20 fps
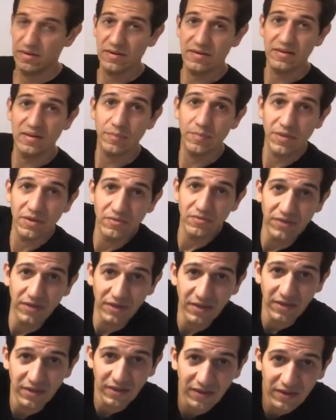Isso dá pra ver
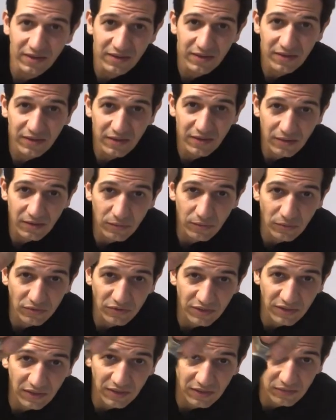aqui, ó,
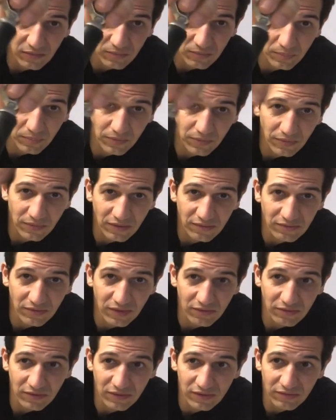congelando um pouco a
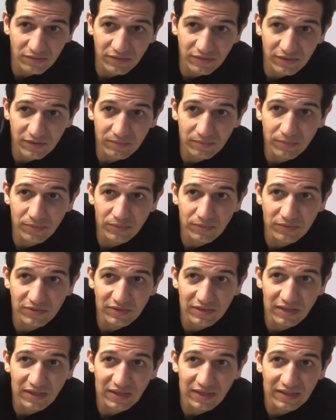válvula que fica um pouco
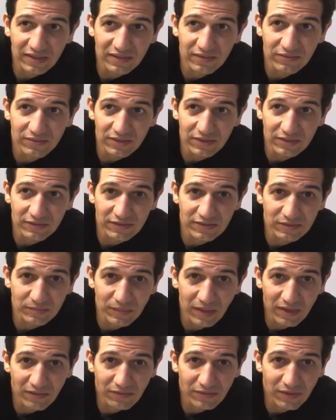gelada, fica às vezes
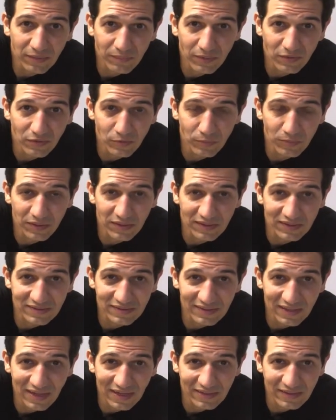fica meio
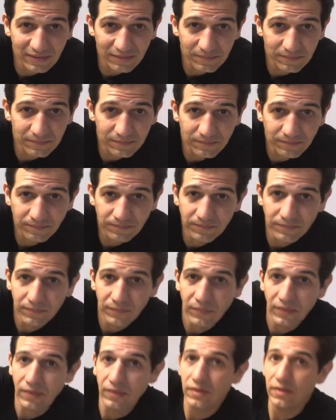esbranquiçada.
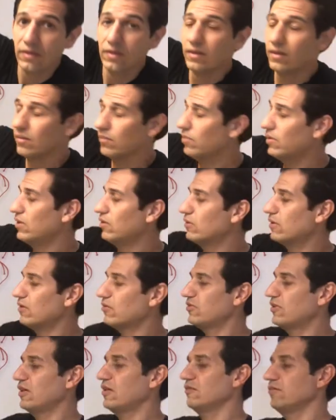O pneu tá
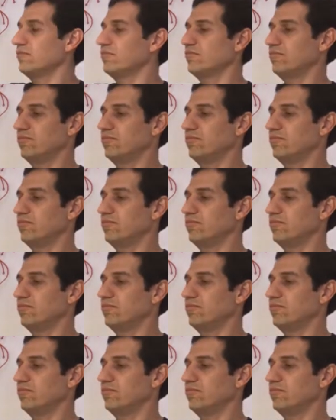cheio.